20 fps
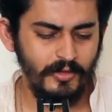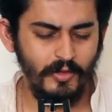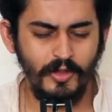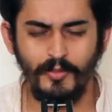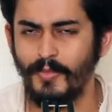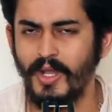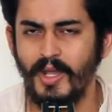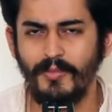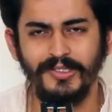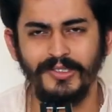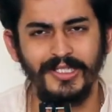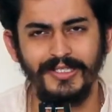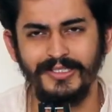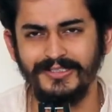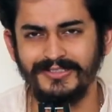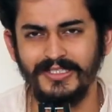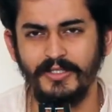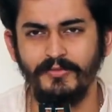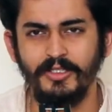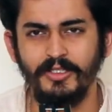और मैं पता
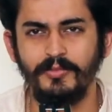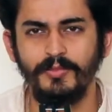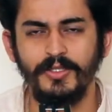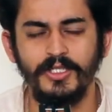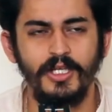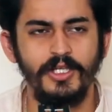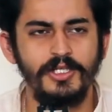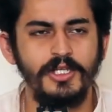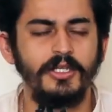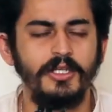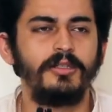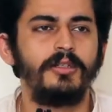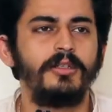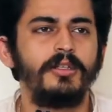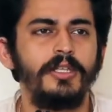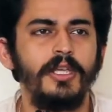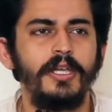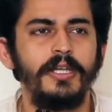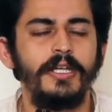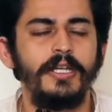नहीं सेवन्थ में था शायद
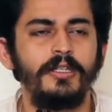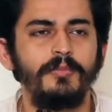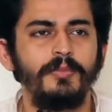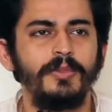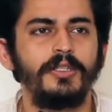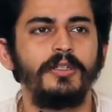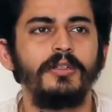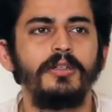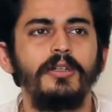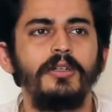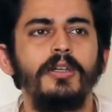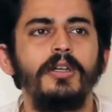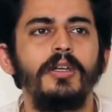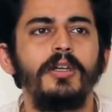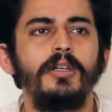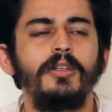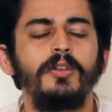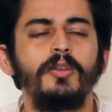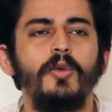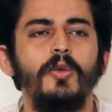या एट्थ में था
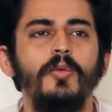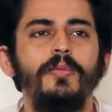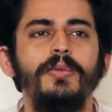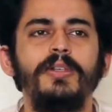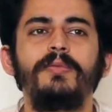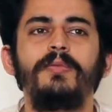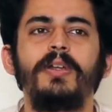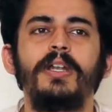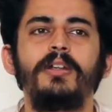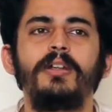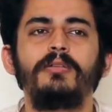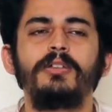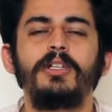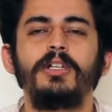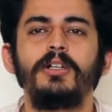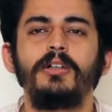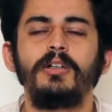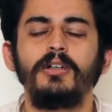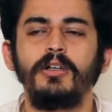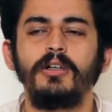तो वी वेंट टू द